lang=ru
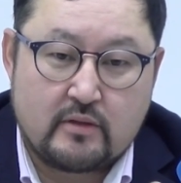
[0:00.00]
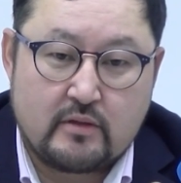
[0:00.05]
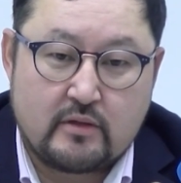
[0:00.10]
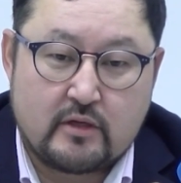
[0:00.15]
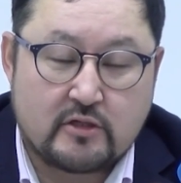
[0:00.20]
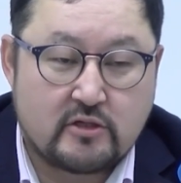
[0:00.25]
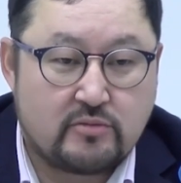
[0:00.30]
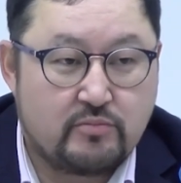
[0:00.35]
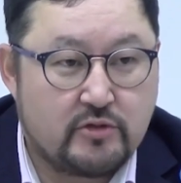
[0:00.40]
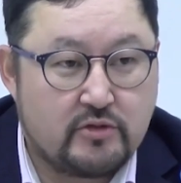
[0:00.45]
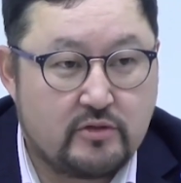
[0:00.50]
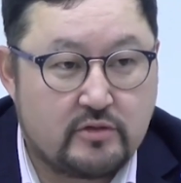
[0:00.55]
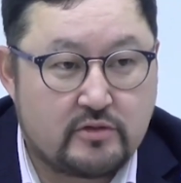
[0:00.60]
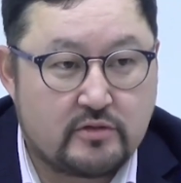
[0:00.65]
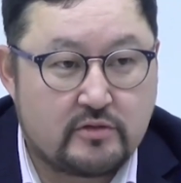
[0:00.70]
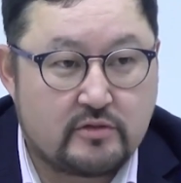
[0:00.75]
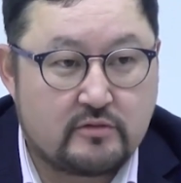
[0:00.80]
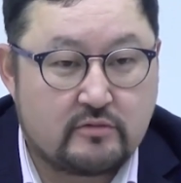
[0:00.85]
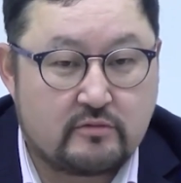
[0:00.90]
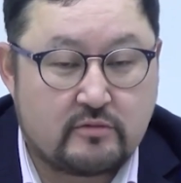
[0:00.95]

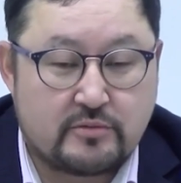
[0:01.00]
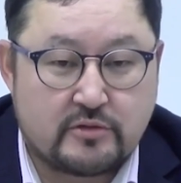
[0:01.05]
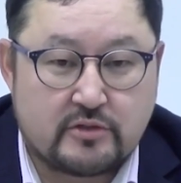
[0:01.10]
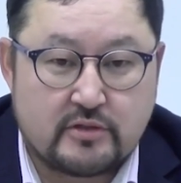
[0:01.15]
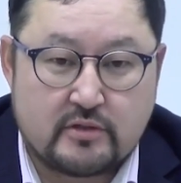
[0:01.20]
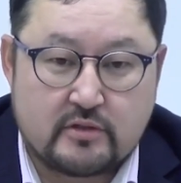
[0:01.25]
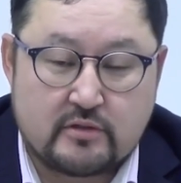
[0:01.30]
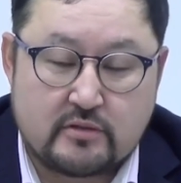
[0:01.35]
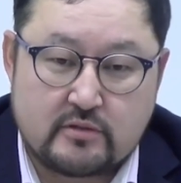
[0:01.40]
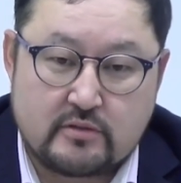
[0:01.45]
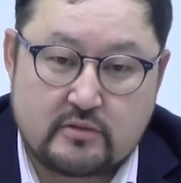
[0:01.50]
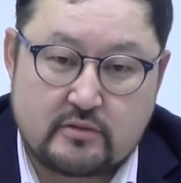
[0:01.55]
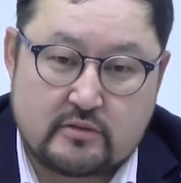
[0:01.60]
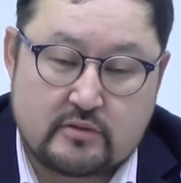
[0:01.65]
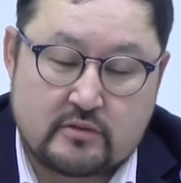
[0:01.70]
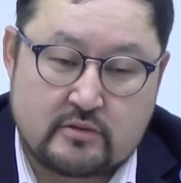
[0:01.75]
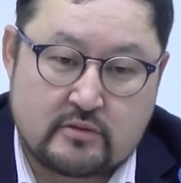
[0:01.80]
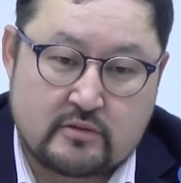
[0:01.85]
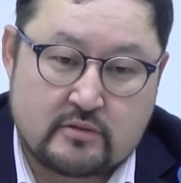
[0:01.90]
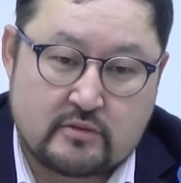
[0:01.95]
отменить вообще
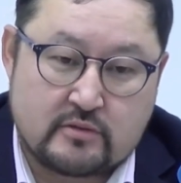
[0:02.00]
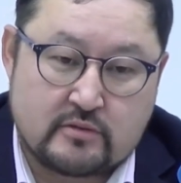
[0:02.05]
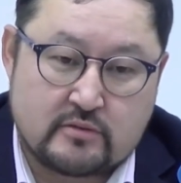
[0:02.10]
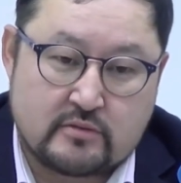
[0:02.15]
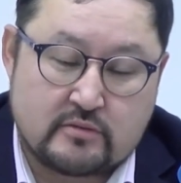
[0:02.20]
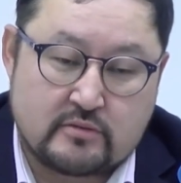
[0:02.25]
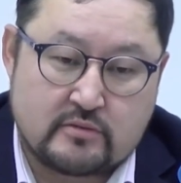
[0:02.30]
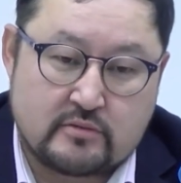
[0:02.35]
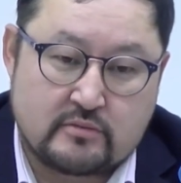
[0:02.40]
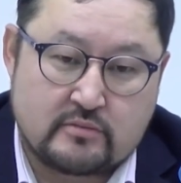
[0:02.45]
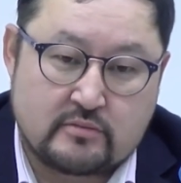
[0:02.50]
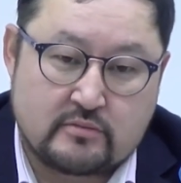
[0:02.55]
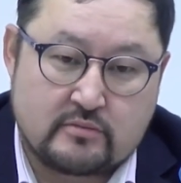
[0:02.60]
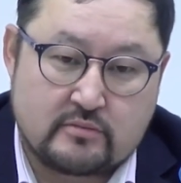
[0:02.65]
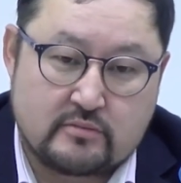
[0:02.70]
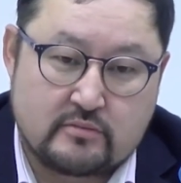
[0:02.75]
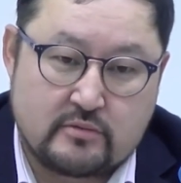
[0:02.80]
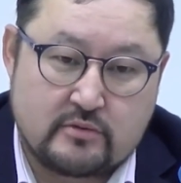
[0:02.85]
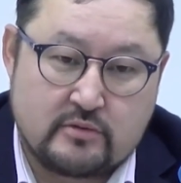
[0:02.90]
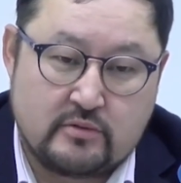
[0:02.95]

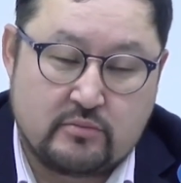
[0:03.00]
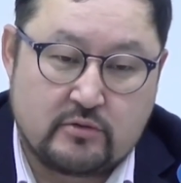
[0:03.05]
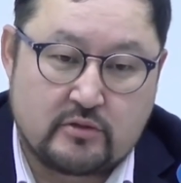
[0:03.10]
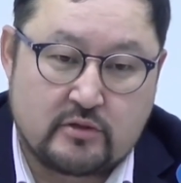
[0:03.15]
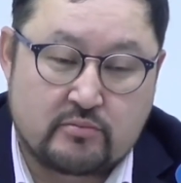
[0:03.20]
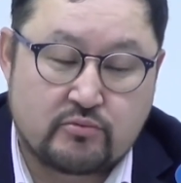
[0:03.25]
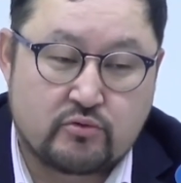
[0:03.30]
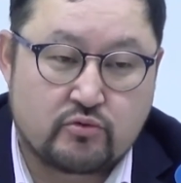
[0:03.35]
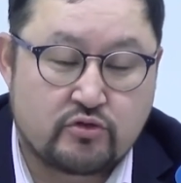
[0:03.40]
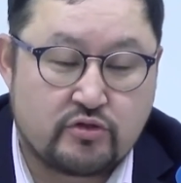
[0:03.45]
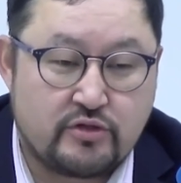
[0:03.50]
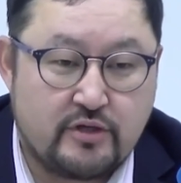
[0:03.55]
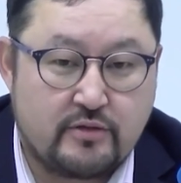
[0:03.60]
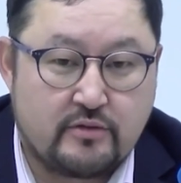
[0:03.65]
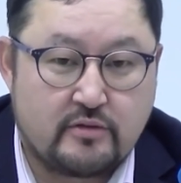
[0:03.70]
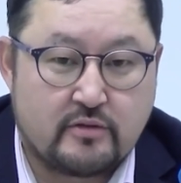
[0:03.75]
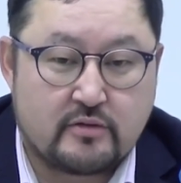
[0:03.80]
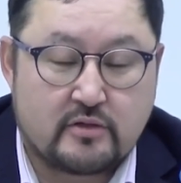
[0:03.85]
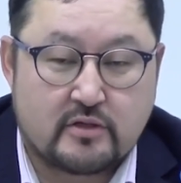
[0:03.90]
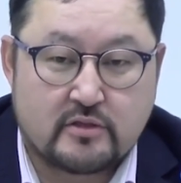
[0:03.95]
именно
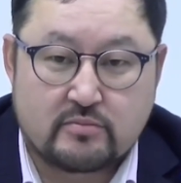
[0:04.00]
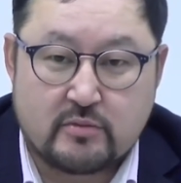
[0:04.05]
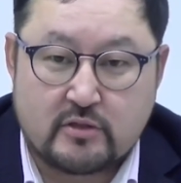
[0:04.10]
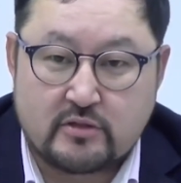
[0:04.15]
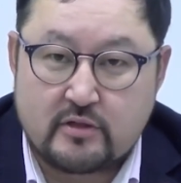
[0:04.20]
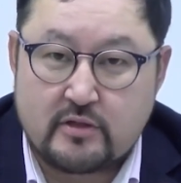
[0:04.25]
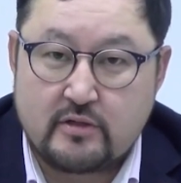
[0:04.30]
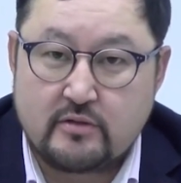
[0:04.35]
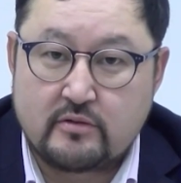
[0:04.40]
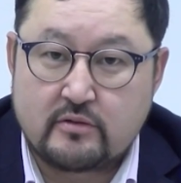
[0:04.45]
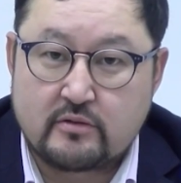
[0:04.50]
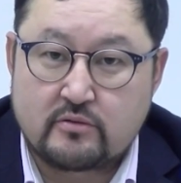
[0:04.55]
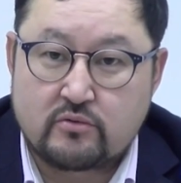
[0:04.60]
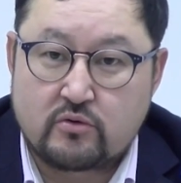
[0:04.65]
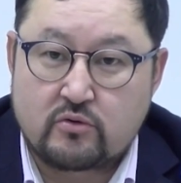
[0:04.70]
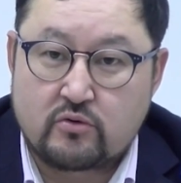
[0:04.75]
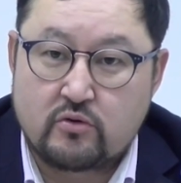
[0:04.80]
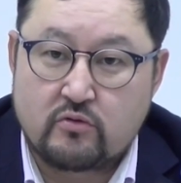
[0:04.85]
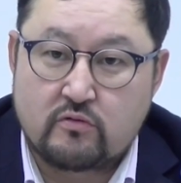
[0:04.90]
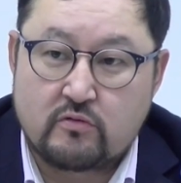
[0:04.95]
обсуждение и рассмотрение
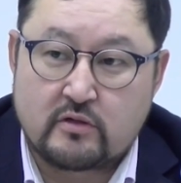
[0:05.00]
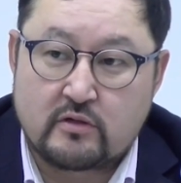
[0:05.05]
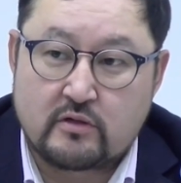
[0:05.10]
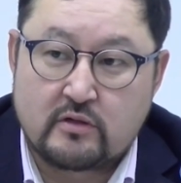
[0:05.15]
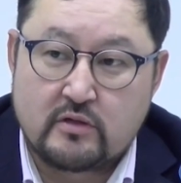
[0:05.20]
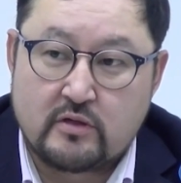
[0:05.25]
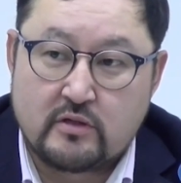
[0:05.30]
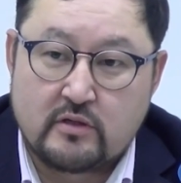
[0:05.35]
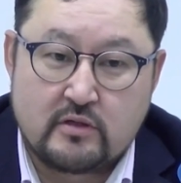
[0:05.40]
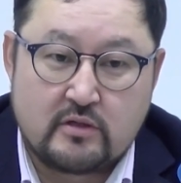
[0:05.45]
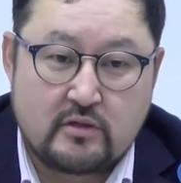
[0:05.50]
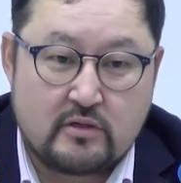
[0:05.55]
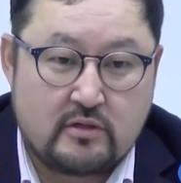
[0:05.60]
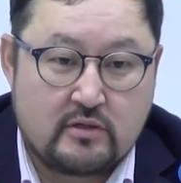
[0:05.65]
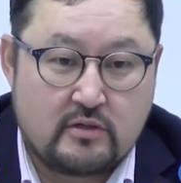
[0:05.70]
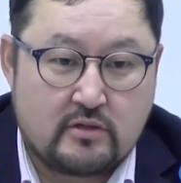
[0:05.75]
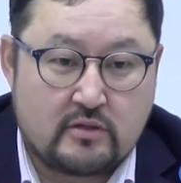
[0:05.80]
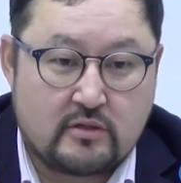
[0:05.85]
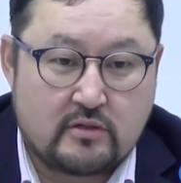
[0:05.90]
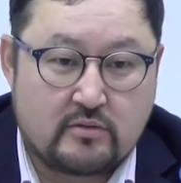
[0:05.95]
такого
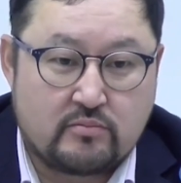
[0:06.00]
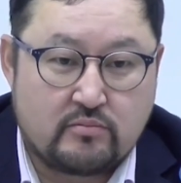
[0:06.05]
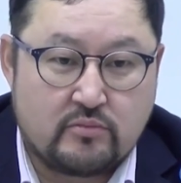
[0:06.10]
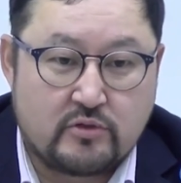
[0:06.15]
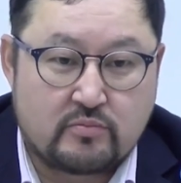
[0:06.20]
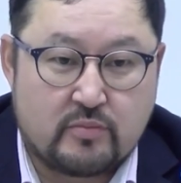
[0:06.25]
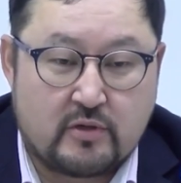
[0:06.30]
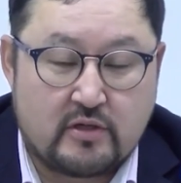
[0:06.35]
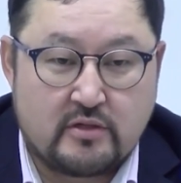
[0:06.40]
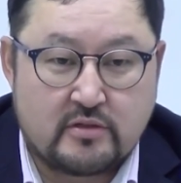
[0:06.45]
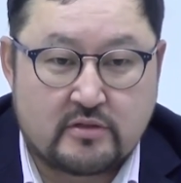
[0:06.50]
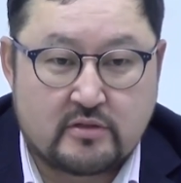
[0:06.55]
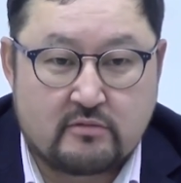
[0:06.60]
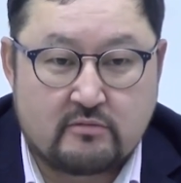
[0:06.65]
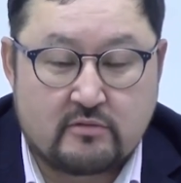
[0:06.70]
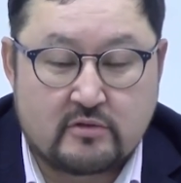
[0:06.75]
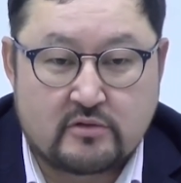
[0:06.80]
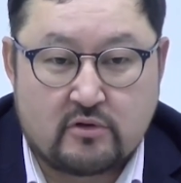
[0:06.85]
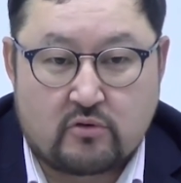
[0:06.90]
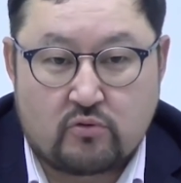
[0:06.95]

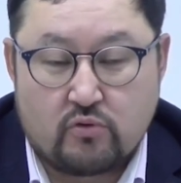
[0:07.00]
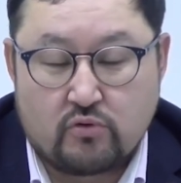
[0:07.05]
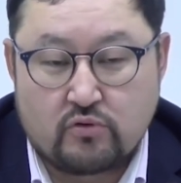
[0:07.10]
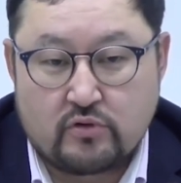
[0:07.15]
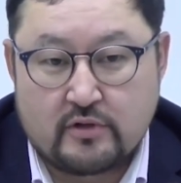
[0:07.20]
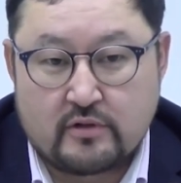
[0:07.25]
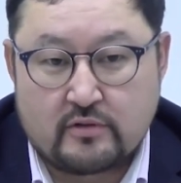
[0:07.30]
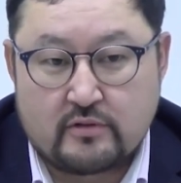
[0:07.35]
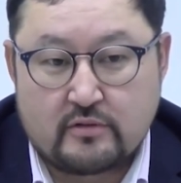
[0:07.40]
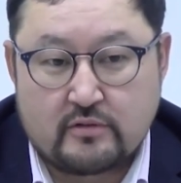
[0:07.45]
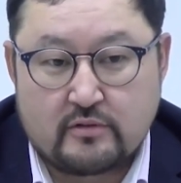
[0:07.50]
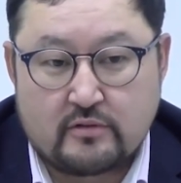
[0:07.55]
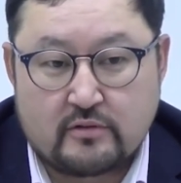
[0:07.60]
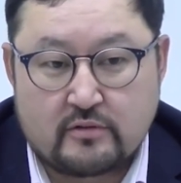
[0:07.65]
бесполезного закона,